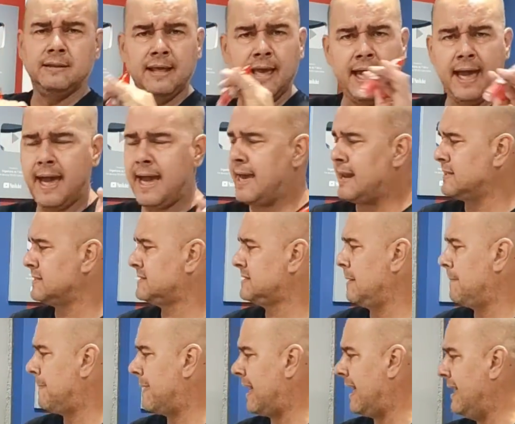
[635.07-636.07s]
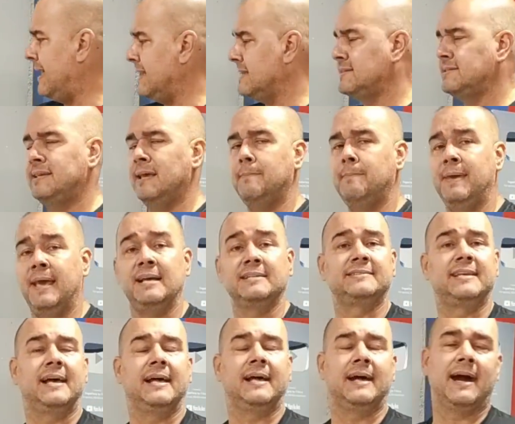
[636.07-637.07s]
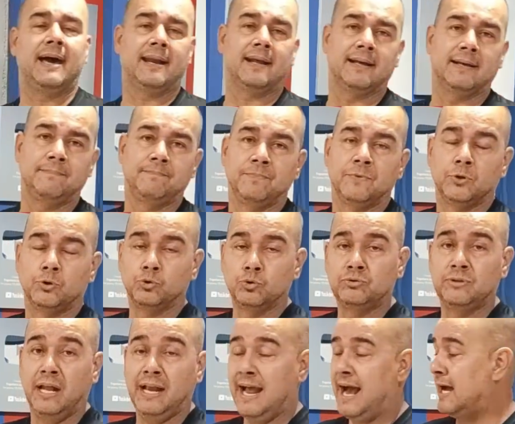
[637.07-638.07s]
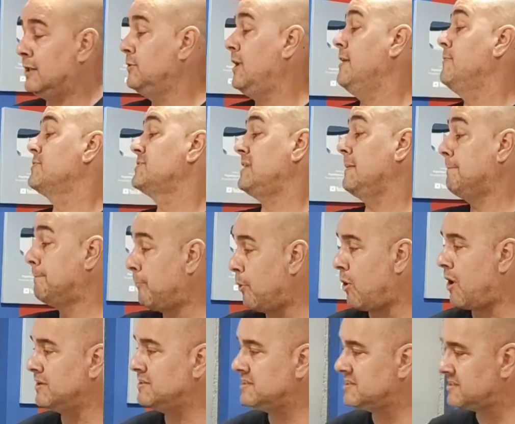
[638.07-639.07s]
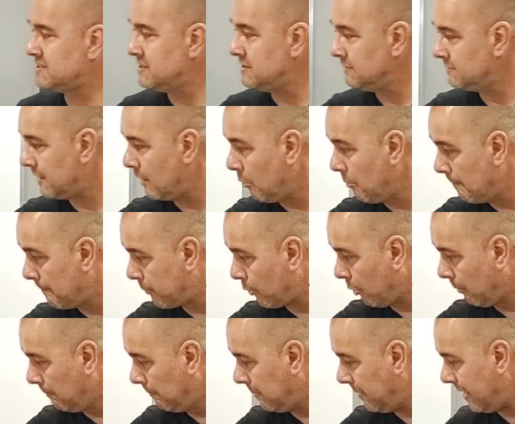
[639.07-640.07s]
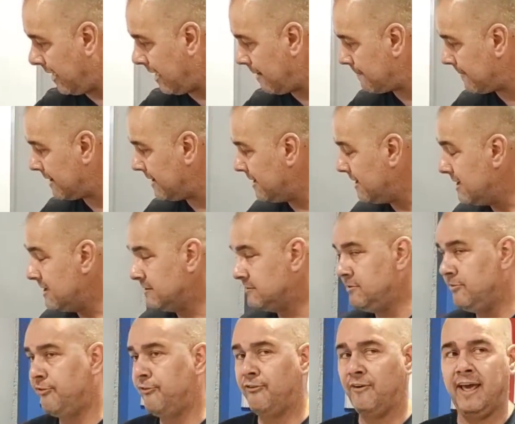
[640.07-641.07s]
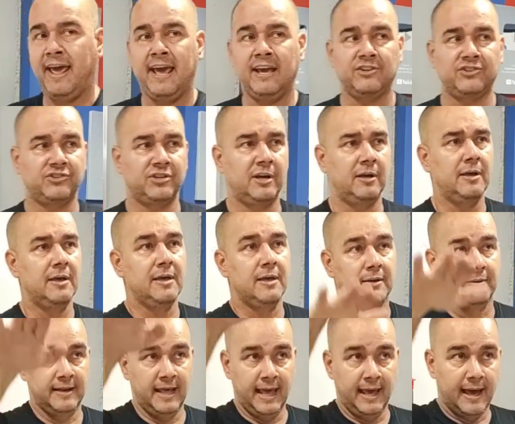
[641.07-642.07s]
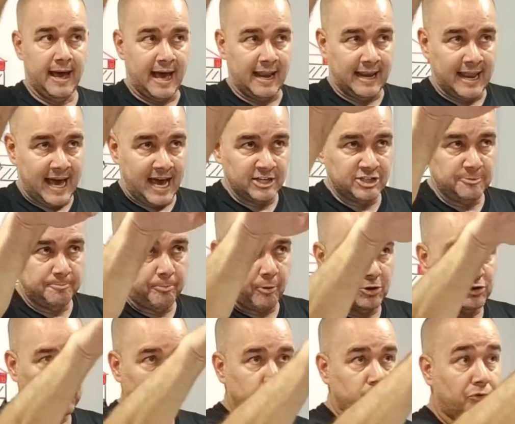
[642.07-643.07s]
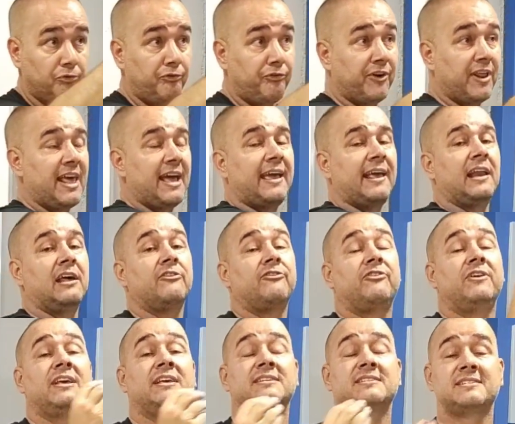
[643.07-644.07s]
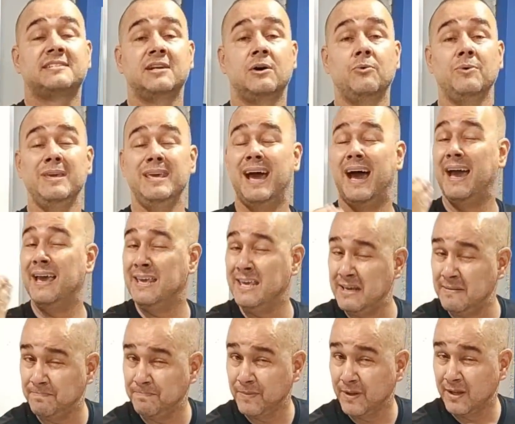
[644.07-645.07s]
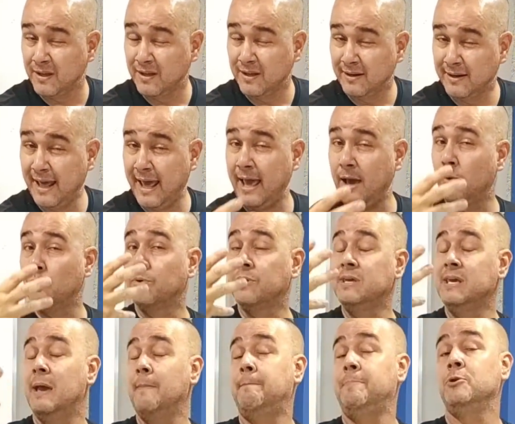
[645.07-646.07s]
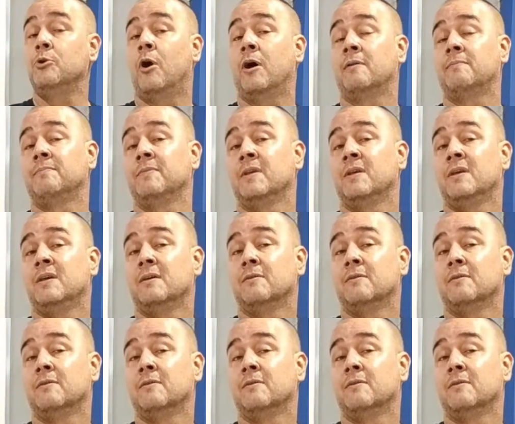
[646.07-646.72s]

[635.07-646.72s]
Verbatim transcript: inércia para receber essa carga do telhado. E aí você pode sim ter um problema de flecha, né? A laje pode sofrer aquela flexão e aí, né, o que é pior,